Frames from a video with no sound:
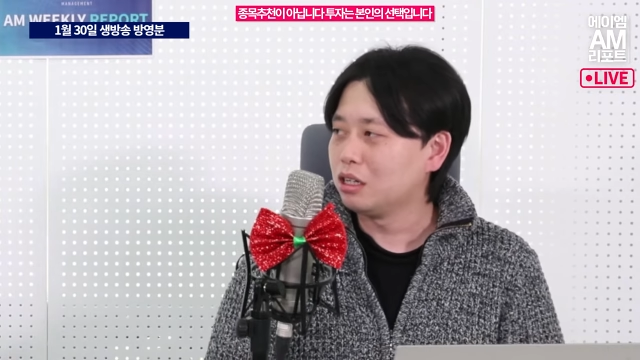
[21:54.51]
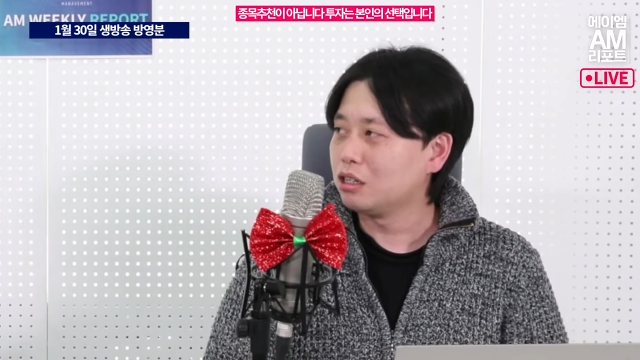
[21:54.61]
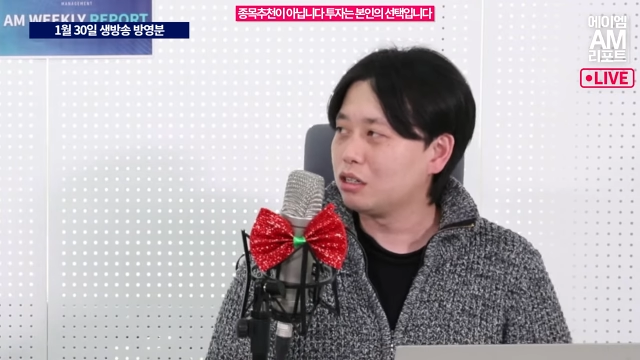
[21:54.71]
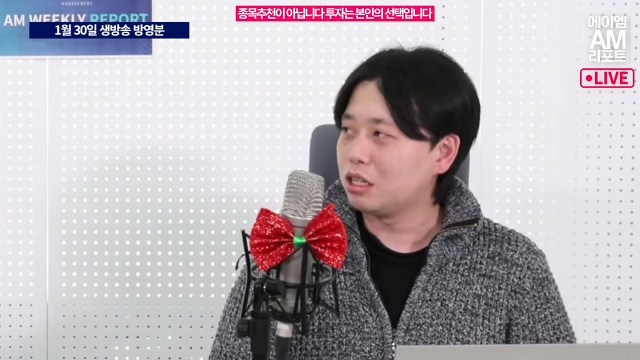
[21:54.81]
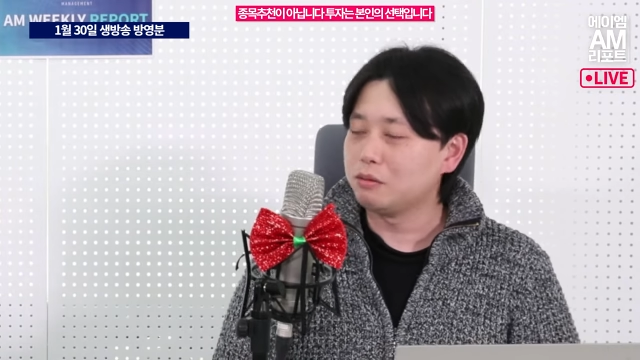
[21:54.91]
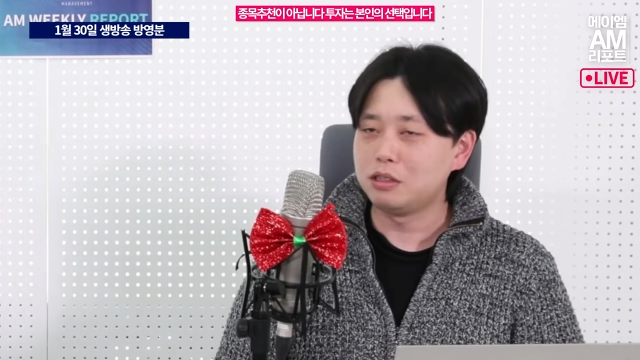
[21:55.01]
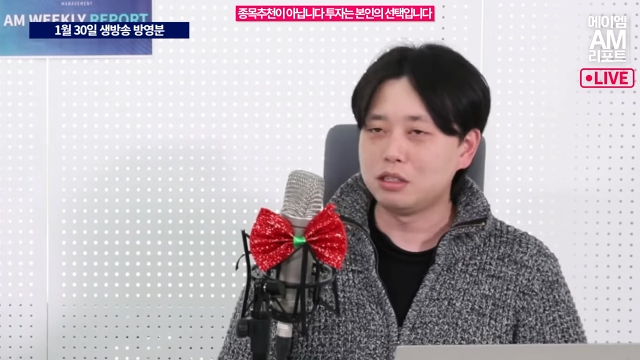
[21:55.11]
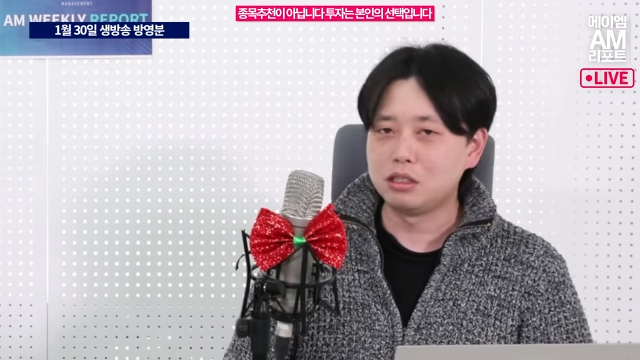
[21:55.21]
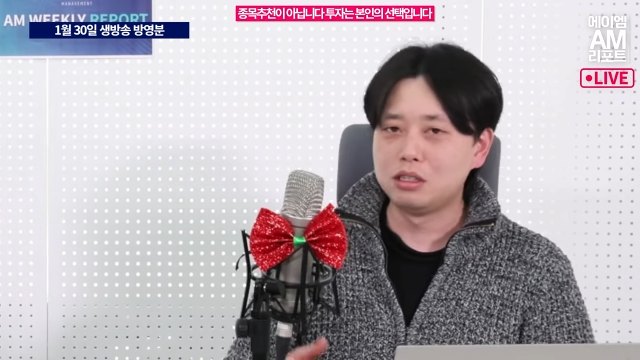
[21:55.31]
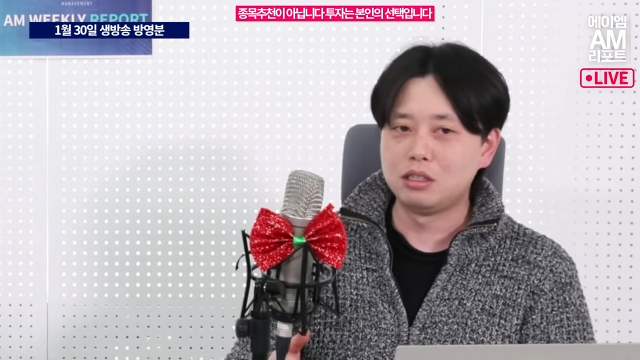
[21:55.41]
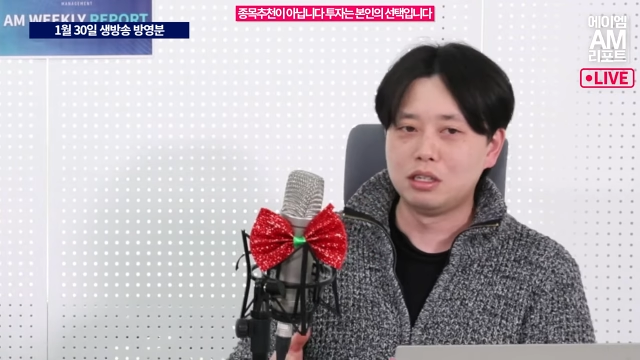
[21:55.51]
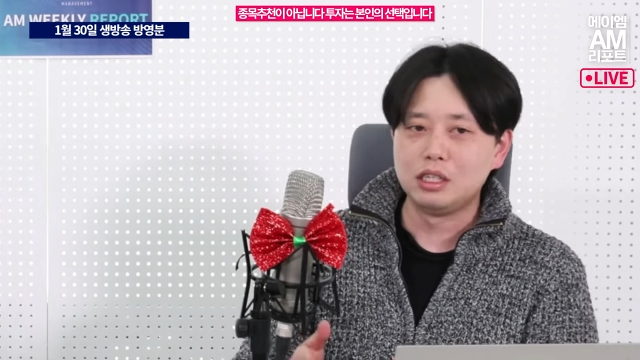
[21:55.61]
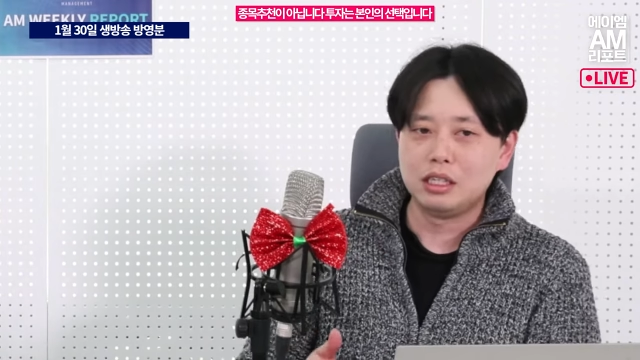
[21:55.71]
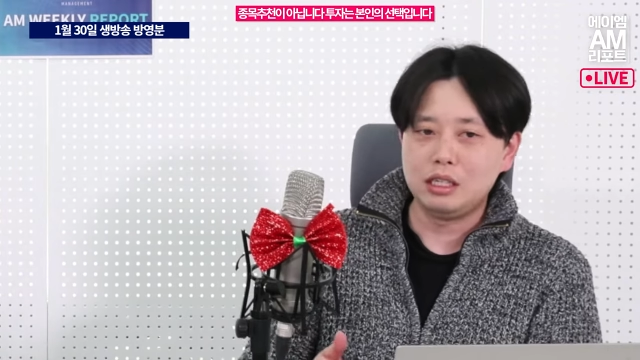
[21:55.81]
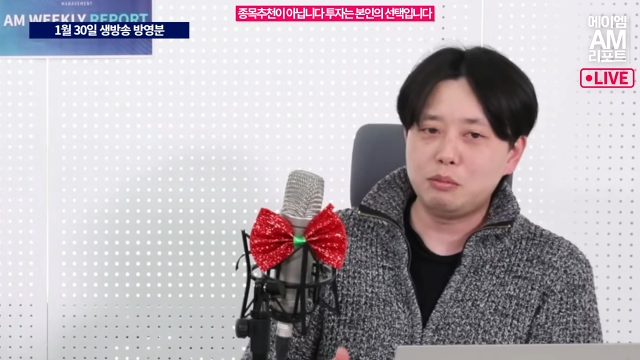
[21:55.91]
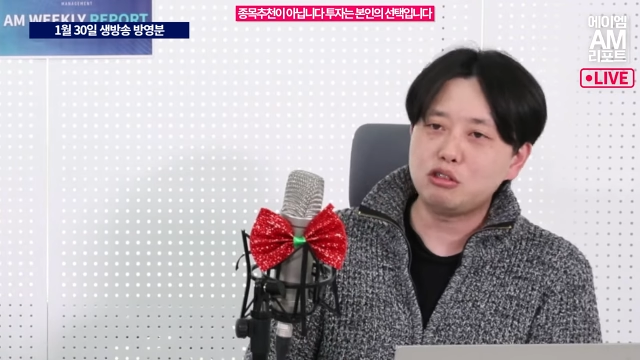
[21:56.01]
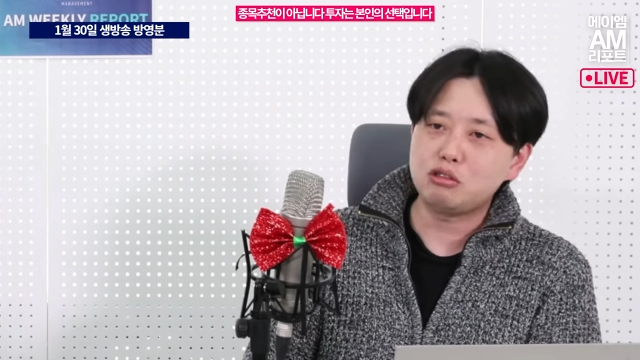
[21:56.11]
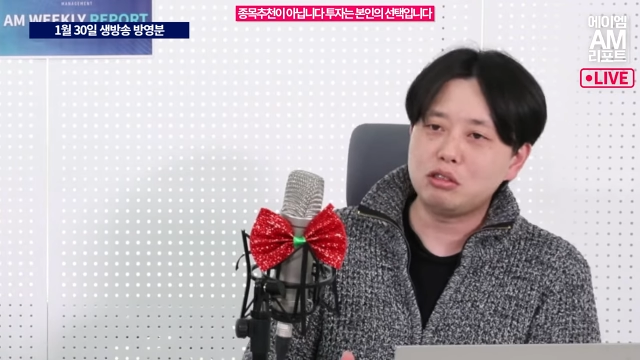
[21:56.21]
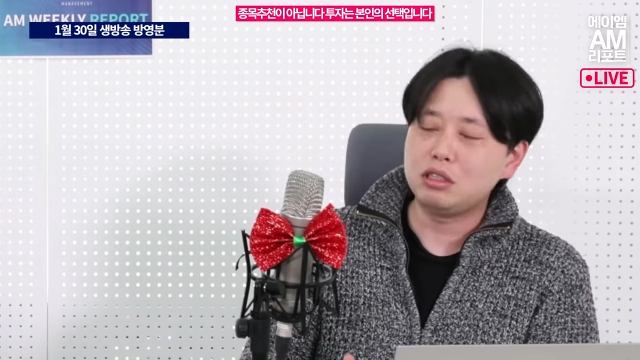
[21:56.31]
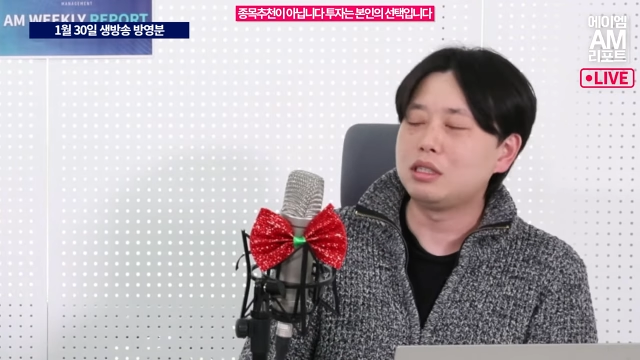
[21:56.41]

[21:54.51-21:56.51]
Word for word: 그렇기 때문에 저는 이번 주는